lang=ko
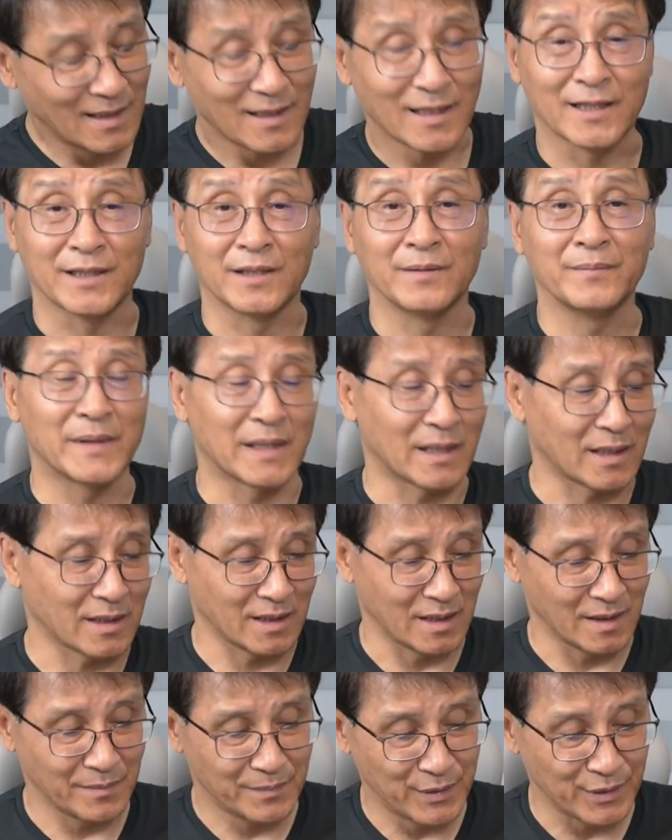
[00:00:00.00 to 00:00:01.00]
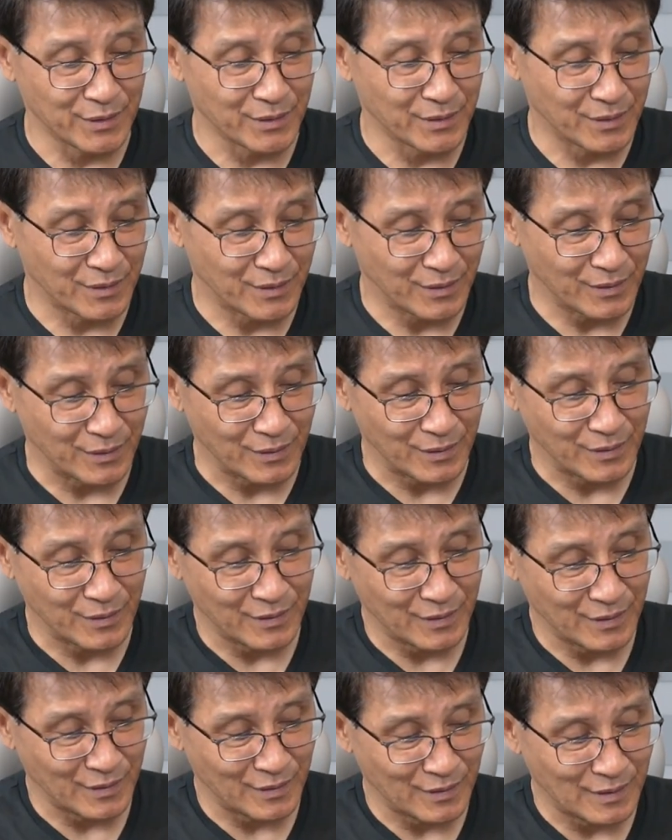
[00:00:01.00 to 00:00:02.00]
예, 이런 배낭이
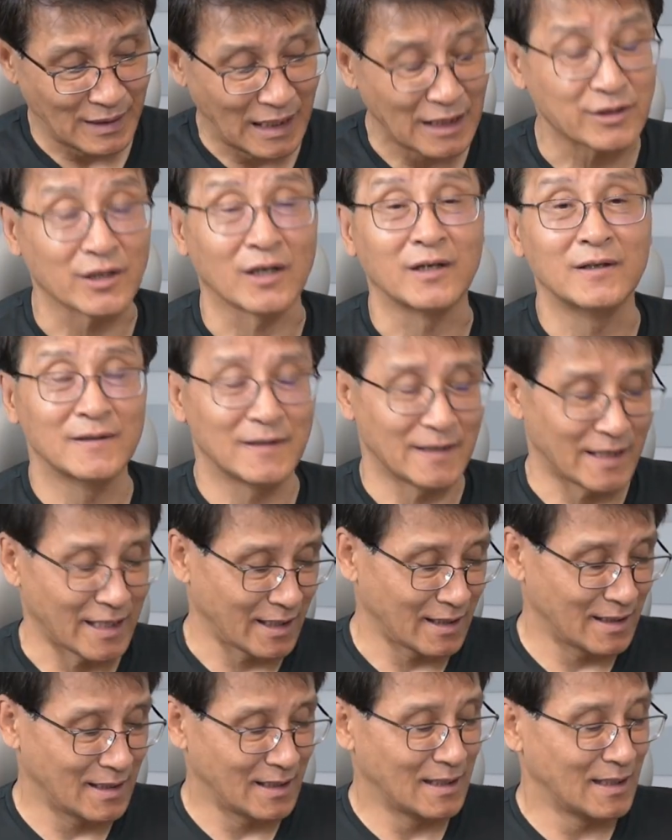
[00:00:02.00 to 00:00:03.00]
필요하죠. 예.